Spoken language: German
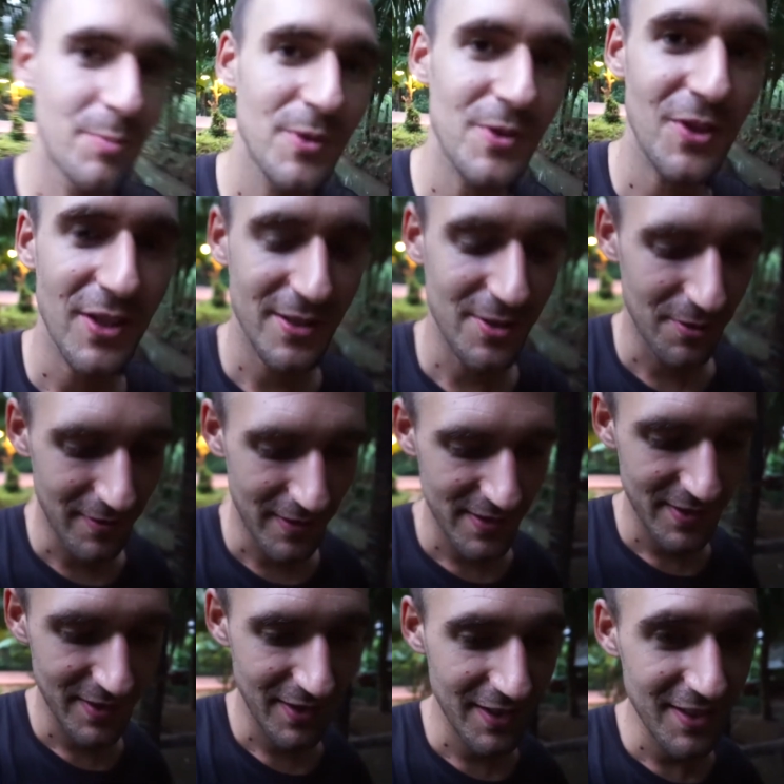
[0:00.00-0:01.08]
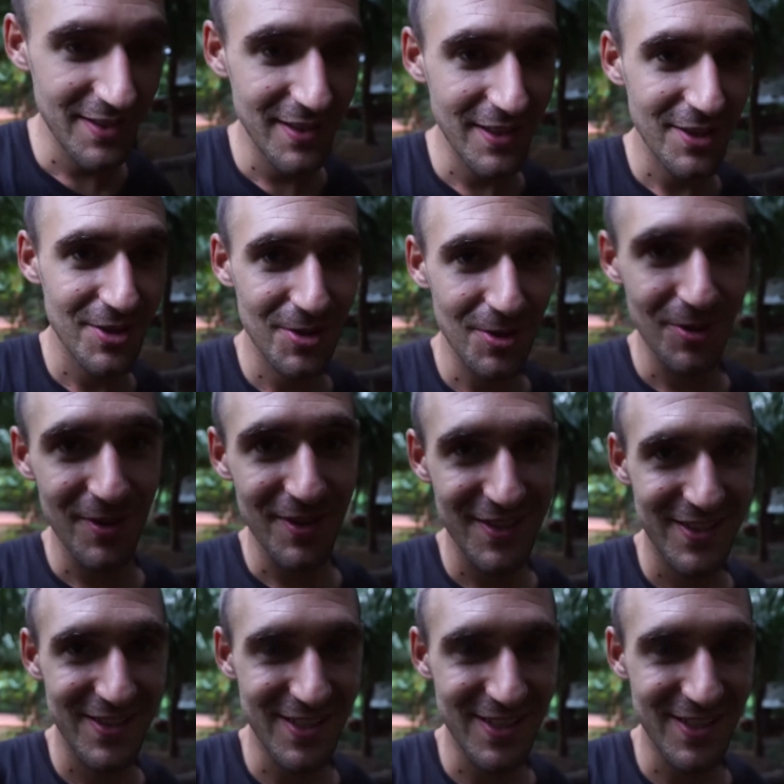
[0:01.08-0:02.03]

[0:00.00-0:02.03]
muss euch jetzt noch was richtig Schönes